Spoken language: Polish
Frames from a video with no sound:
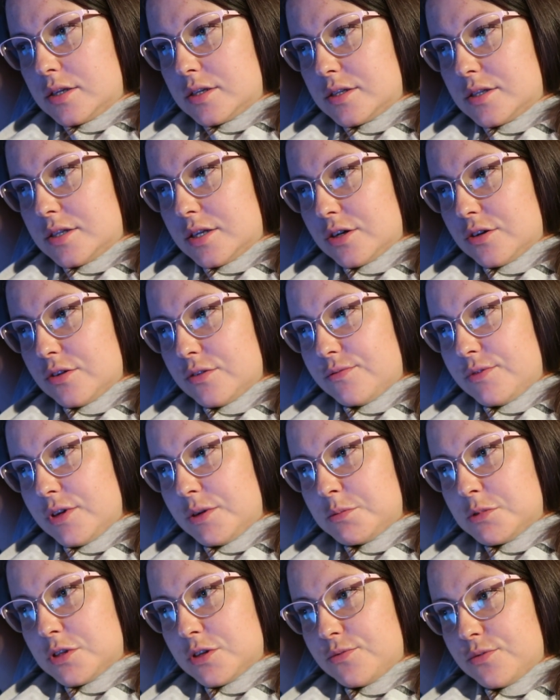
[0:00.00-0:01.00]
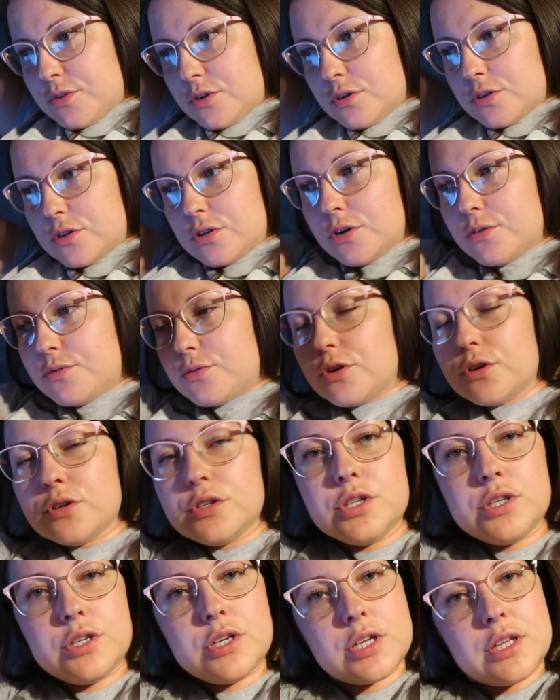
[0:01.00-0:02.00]
Z tego wiem, co w, to w
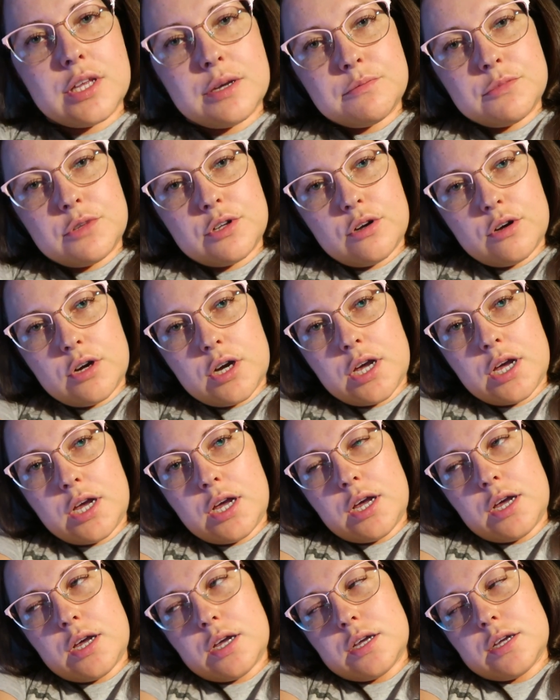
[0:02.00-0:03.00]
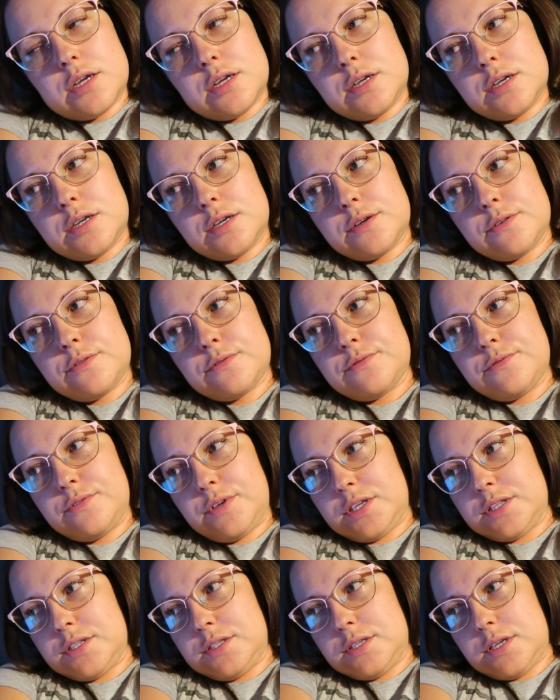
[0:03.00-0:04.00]
Koninie tam trochę e,
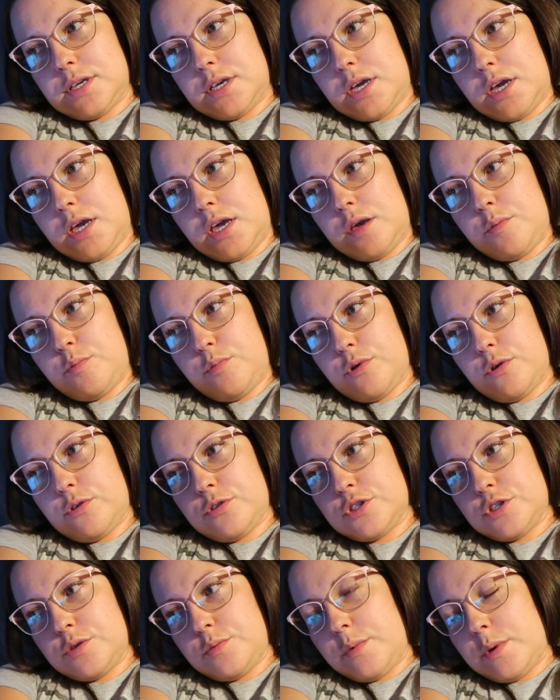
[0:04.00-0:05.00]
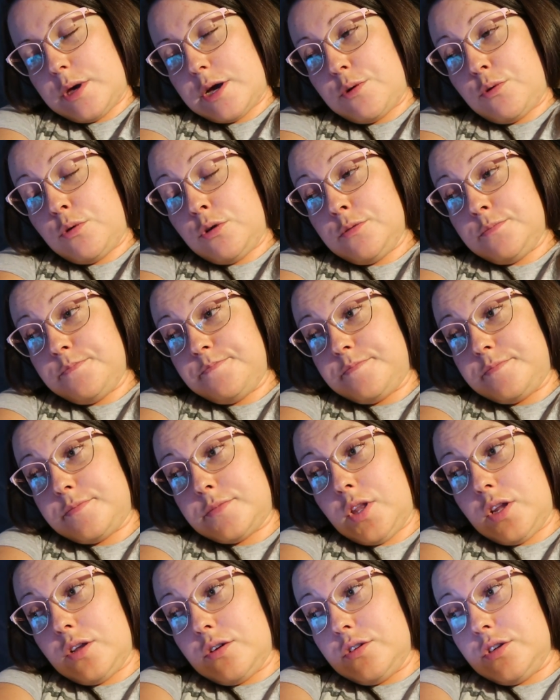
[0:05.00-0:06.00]
więcej pogrzmiało.
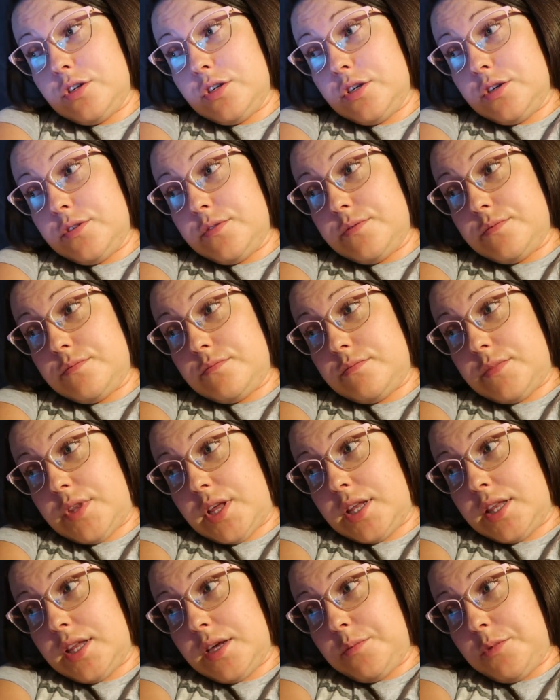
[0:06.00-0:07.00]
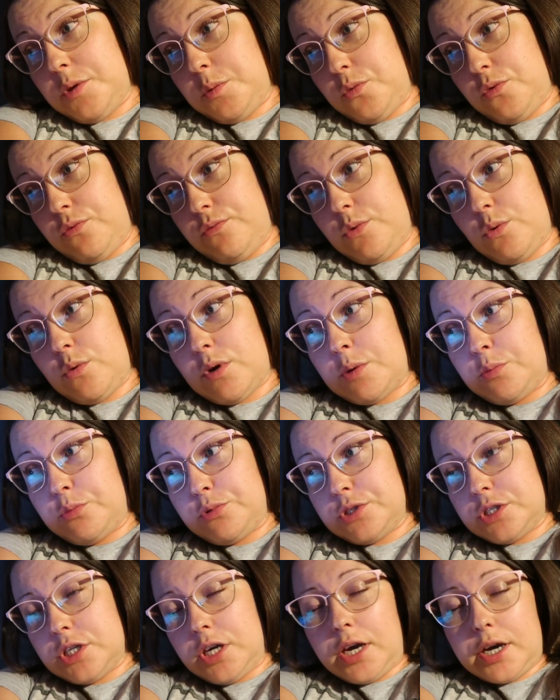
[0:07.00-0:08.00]
No i tata mi mówił, a
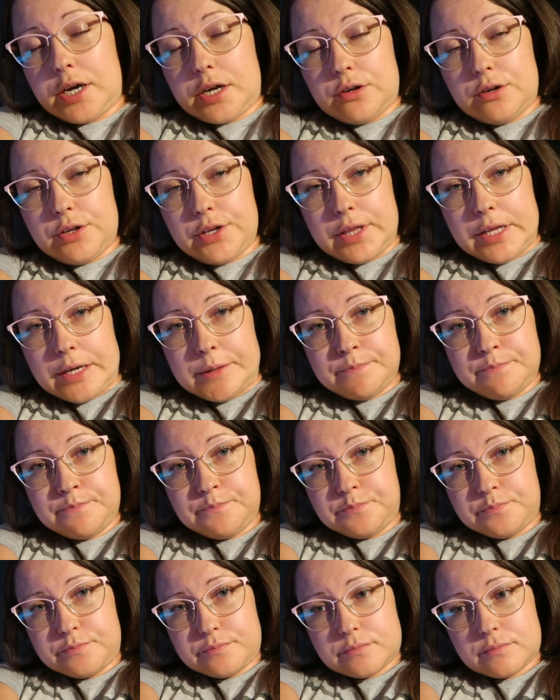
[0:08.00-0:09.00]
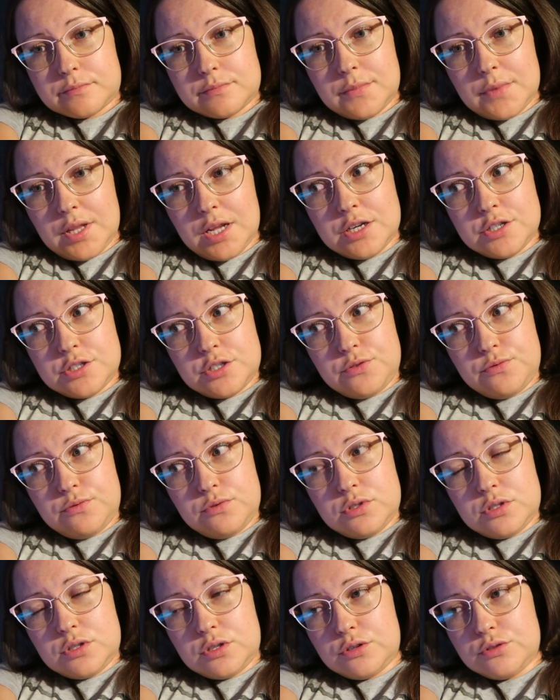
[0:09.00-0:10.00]
później Karolina że w
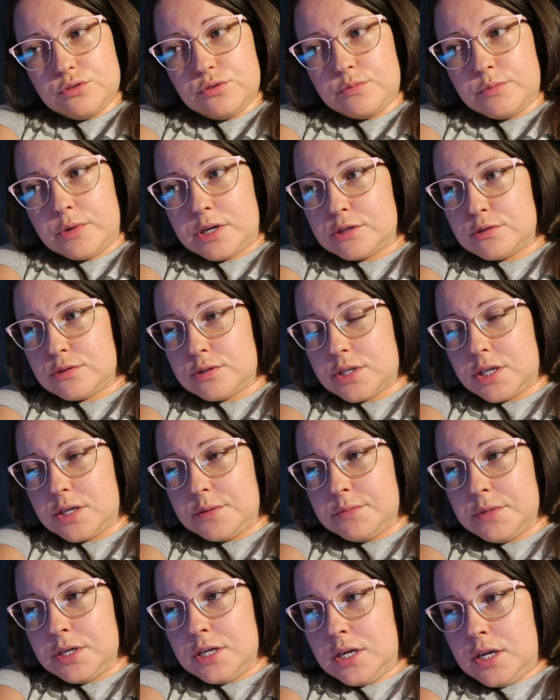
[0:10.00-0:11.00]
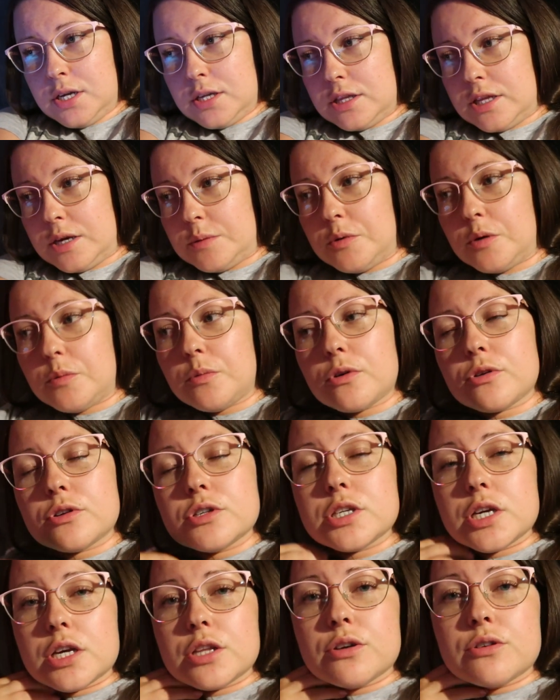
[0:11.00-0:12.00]
Ustroniu Morskim, tam obok
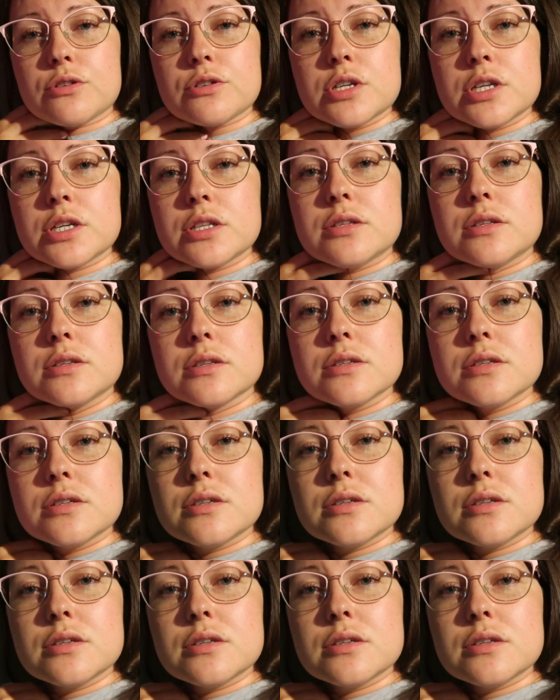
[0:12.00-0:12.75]
Sionorzęd,